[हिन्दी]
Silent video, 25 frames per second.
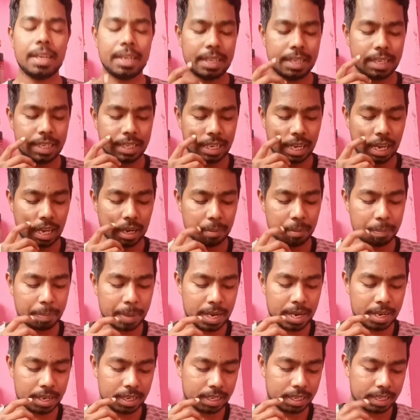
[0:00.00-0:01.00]
रिटर्न
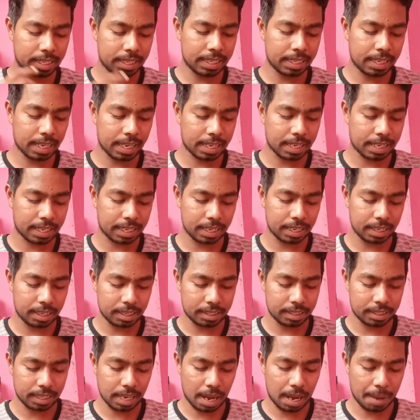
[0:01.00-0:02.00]
पर क्लिक करके
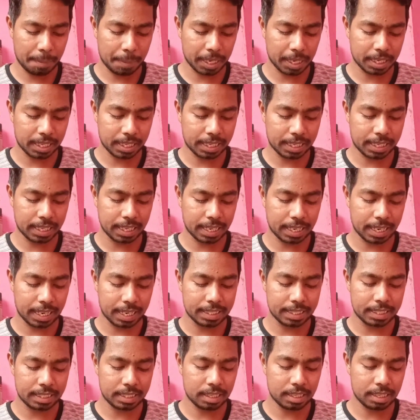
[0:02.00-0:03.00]
यहाँ पर देखिए
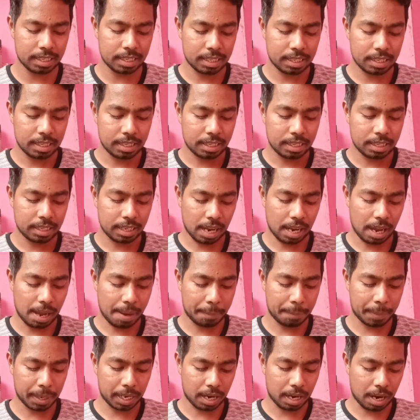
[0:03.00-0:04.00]
गाइज
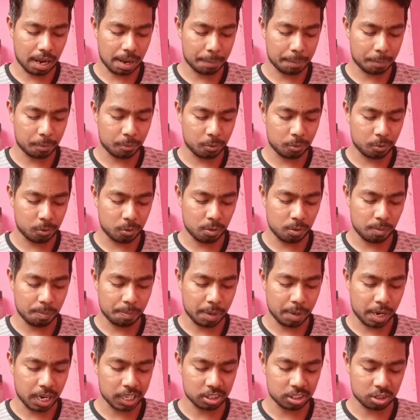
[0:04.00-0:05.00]
यहाँ पर आपको
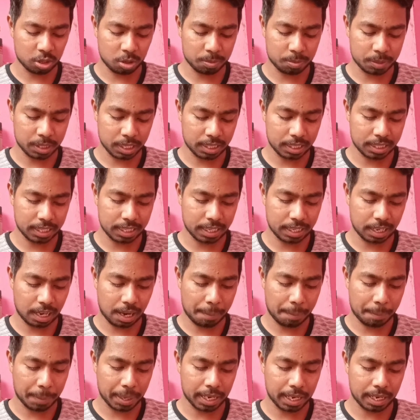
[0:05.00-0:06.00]
पांच ऑप्शन दिख
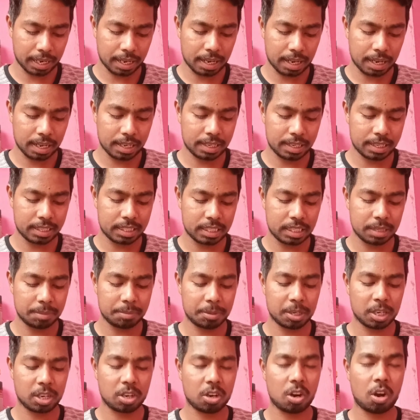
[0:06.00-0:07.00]
रहा है पहला है
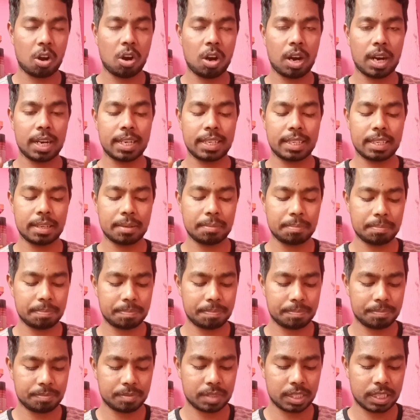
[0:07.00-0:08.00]
रिसीव्ड रॉन्ग आइटम
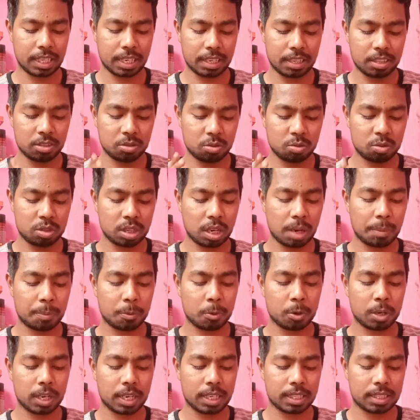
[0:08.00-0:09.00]
यानी दूसरा
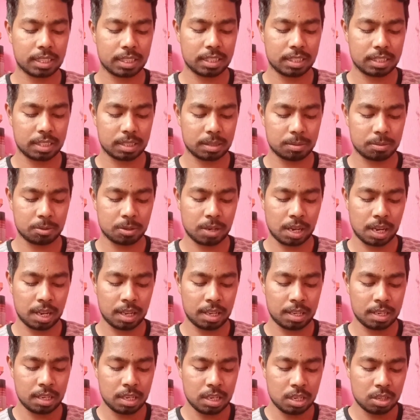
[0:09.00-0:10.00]
प्रोडक्ट रिसीव हुआ
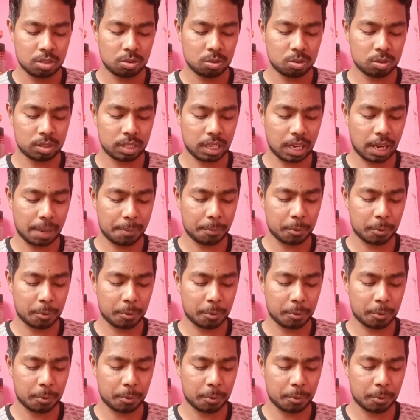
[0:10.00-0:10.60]
दूसरा है